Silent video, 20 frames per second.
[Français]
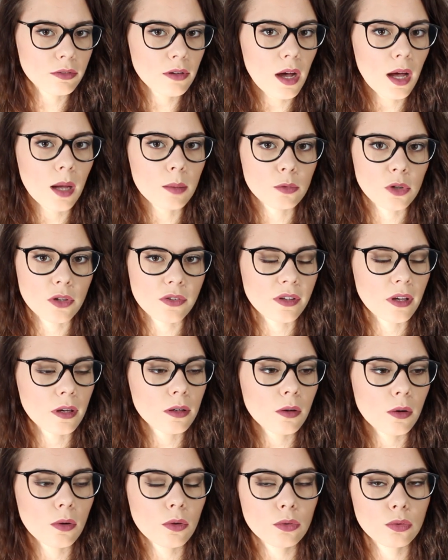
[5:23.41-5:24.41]
voir à moins
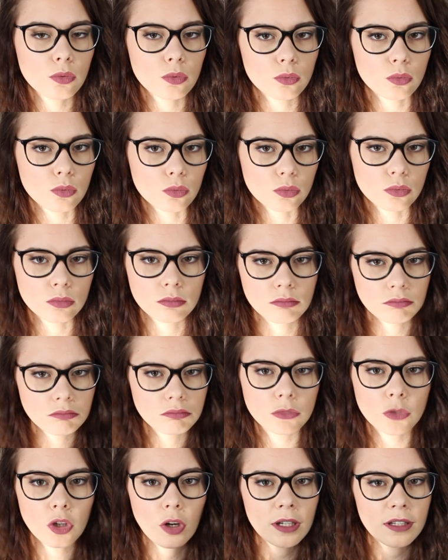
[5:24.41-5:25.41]
50 ou
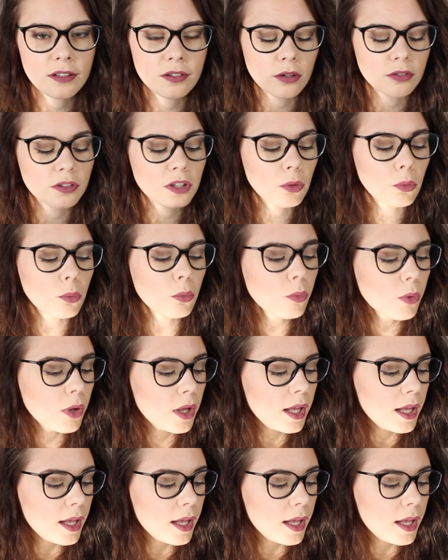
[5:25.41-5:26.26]
dans les environs